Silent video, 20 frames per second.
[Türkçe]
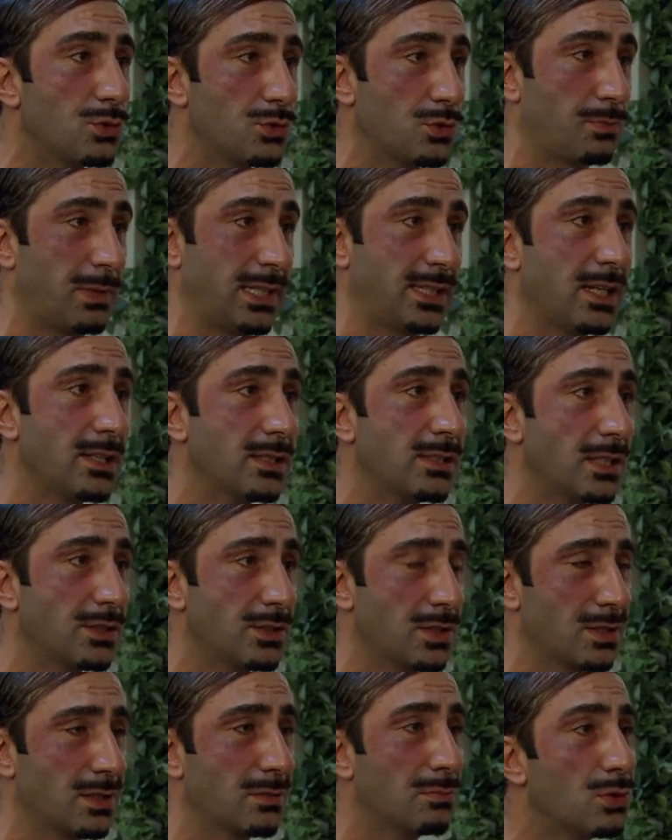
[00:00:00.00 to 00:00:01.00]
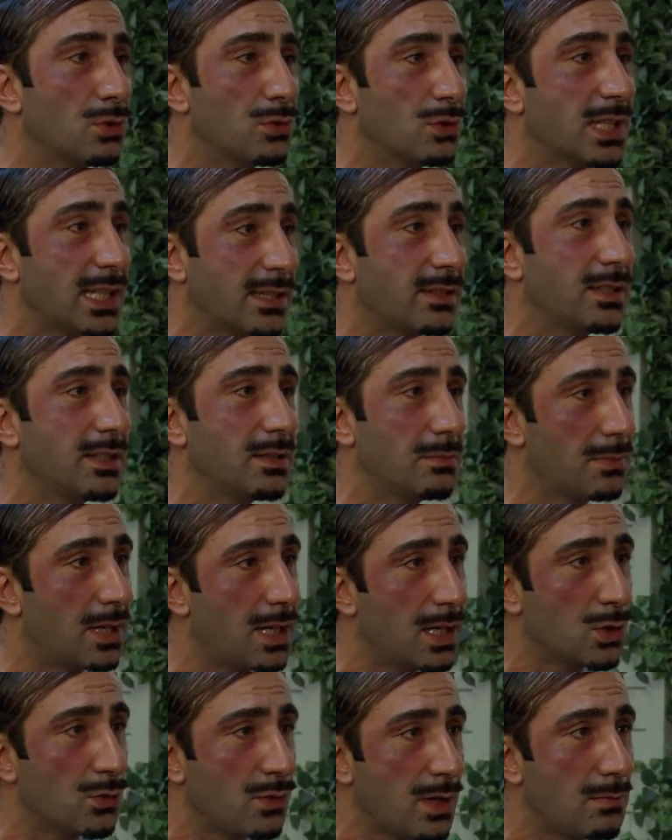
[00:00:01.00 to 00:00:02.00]
ucube tesisatçısını bulur getiririm.
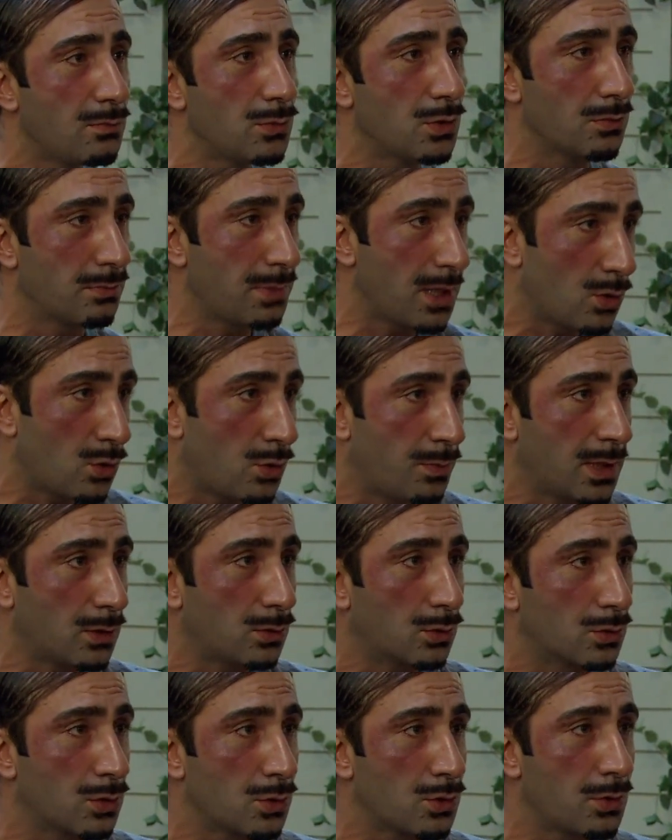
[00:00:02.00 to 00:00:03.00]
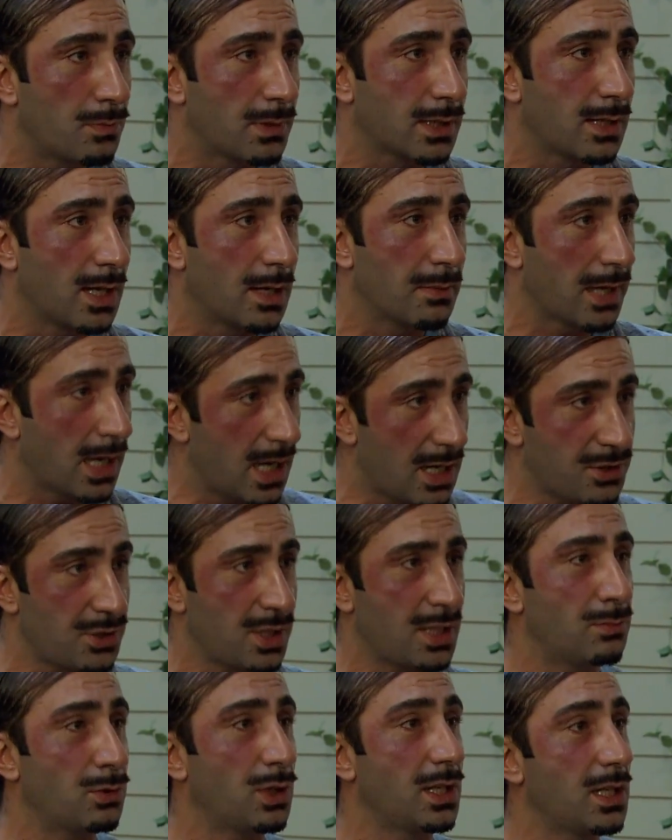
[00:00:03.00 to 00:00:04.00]
Bana güvenmiyorum. Ben Kubat 30 Şubat abi. Her
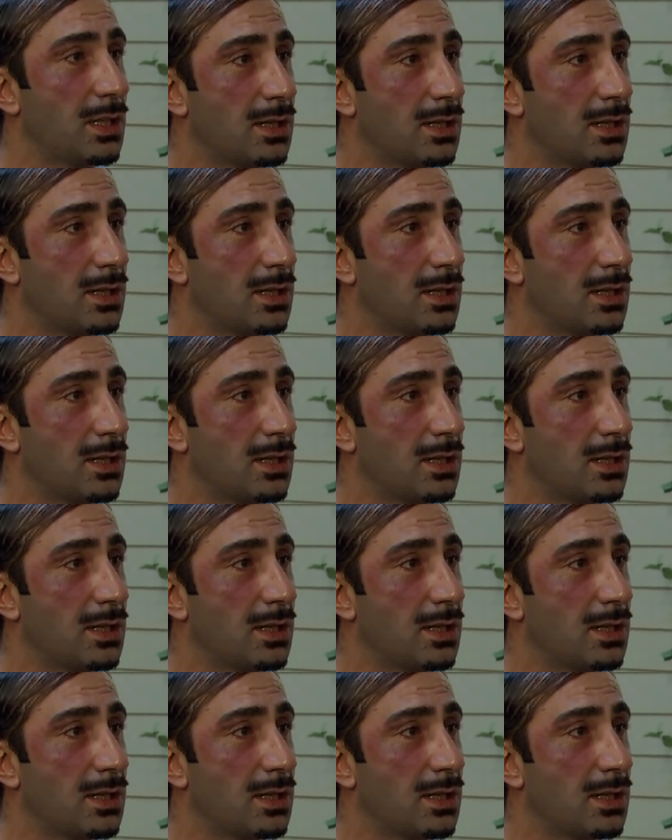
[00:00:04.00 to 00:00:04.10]
şeyi bulan